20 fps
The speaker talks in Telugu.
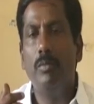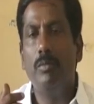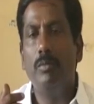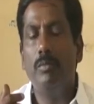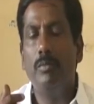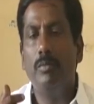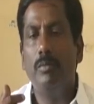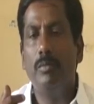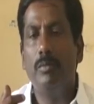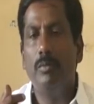ఆ
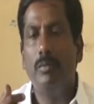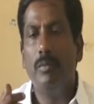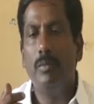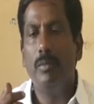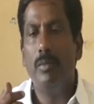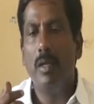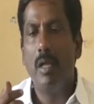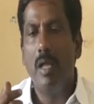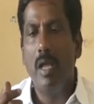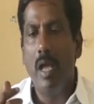ఊరికి
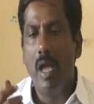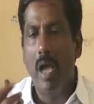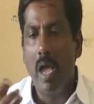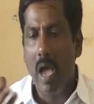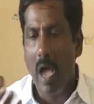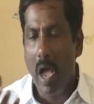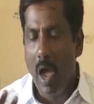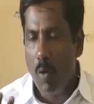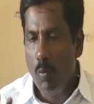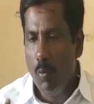
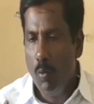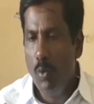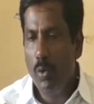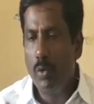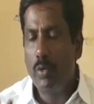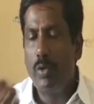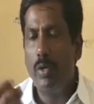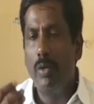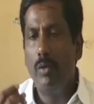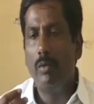రాకుండా
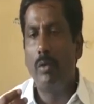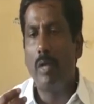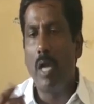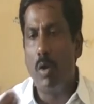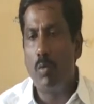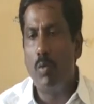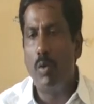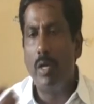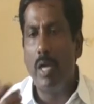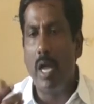అడ్డుపడి
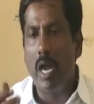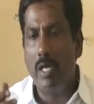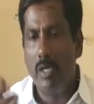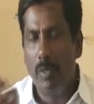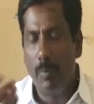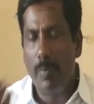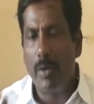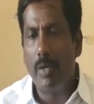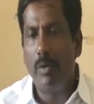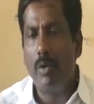
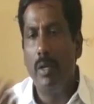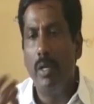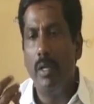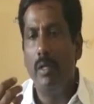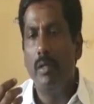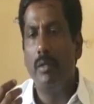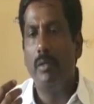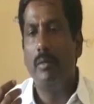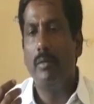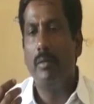మీరు
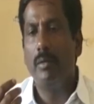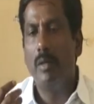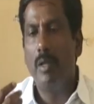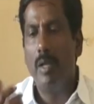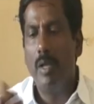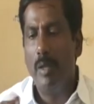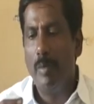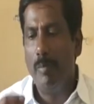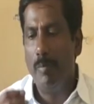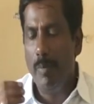ఎందుకు
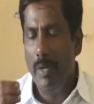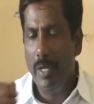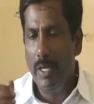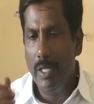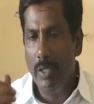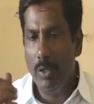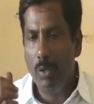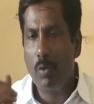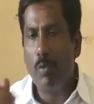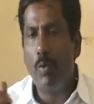వచ్చినారు
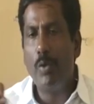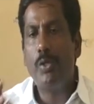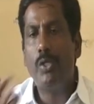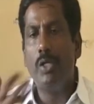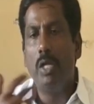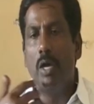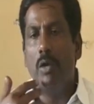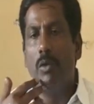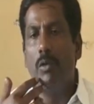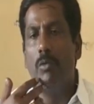
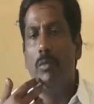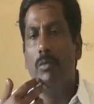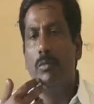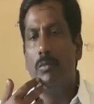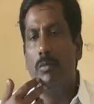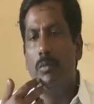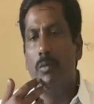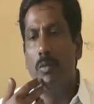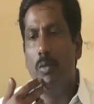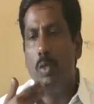నువ్వు ఒక
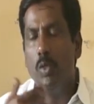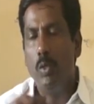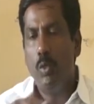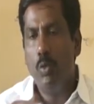ఎస్సీ